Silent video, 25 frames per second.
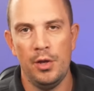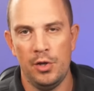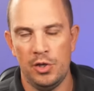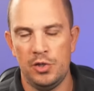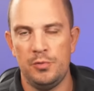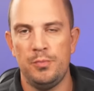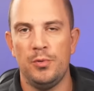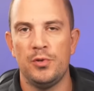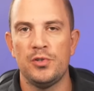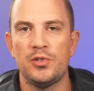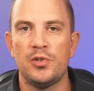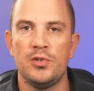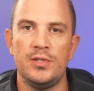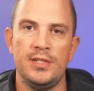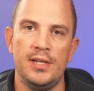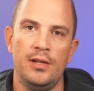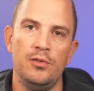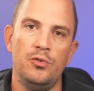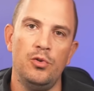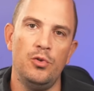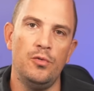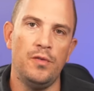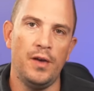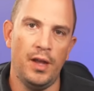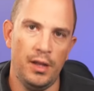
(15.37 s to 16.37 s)
Je pense que ça
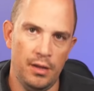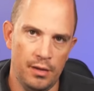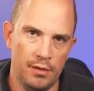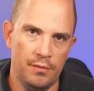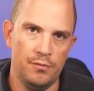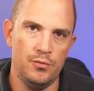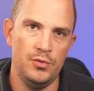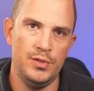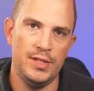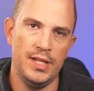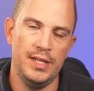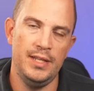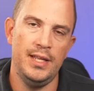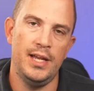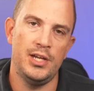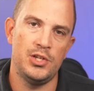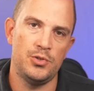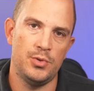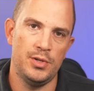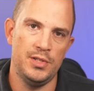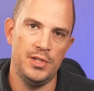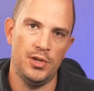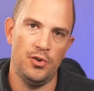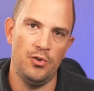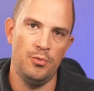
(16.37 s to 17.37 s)
devrait vous aider à
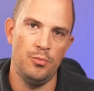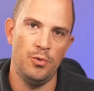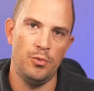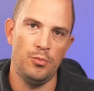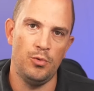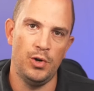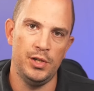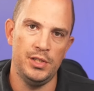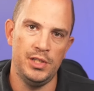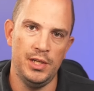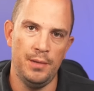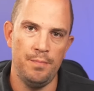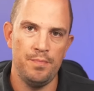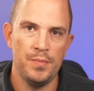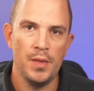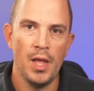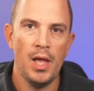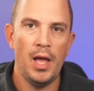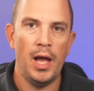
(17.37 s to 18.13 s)
choisir le bon boîtier.